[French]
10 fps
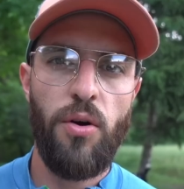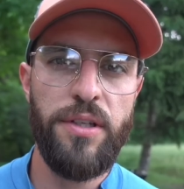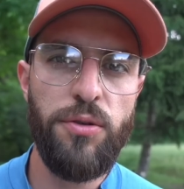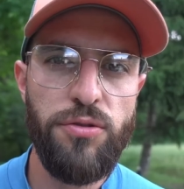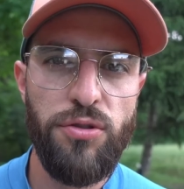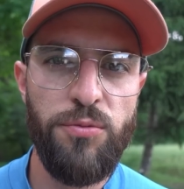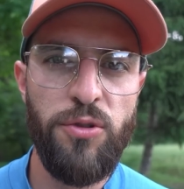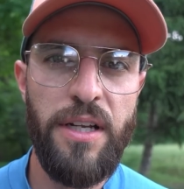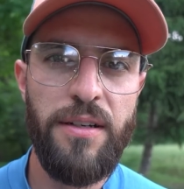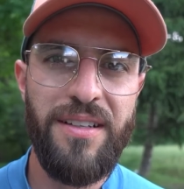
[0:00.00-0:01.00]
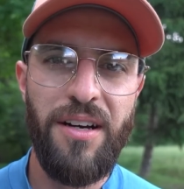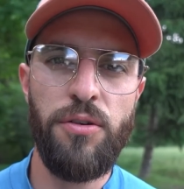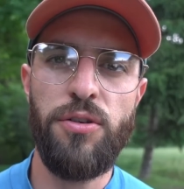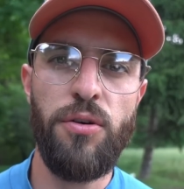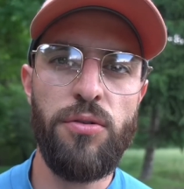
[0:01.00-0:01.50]
On est donc sur le modèle
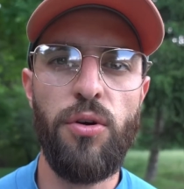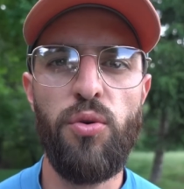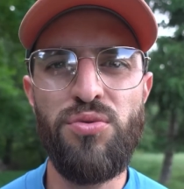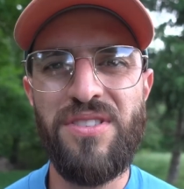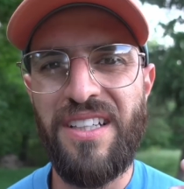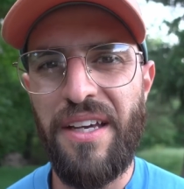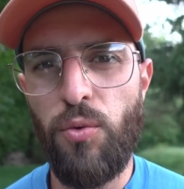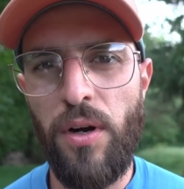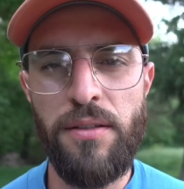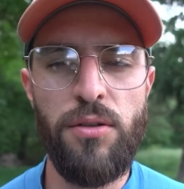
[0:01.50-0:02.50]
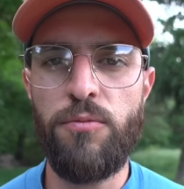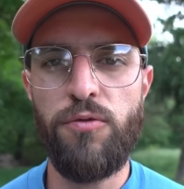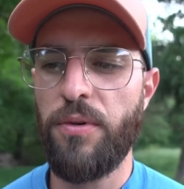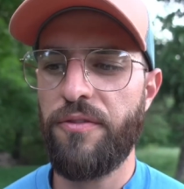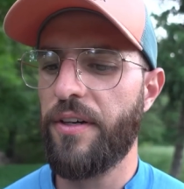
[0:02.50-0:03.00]
Kankyong ou Sky One comme
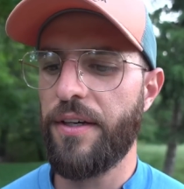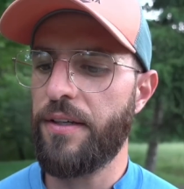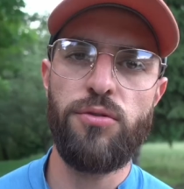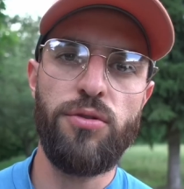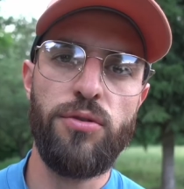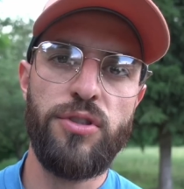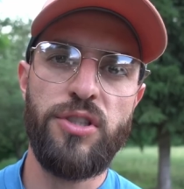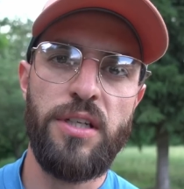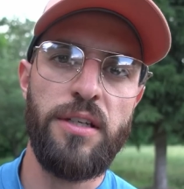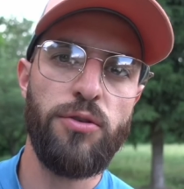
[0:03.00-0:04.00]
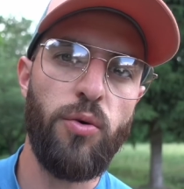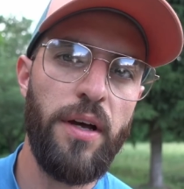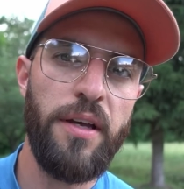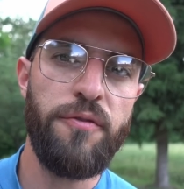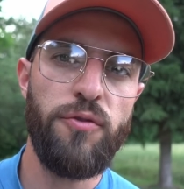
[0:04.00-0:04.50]
vous préférez de chez
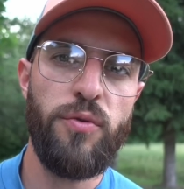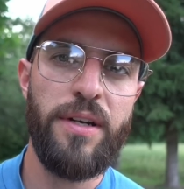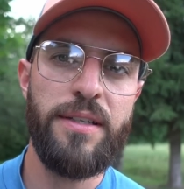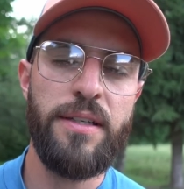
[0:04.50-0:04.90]
3F UL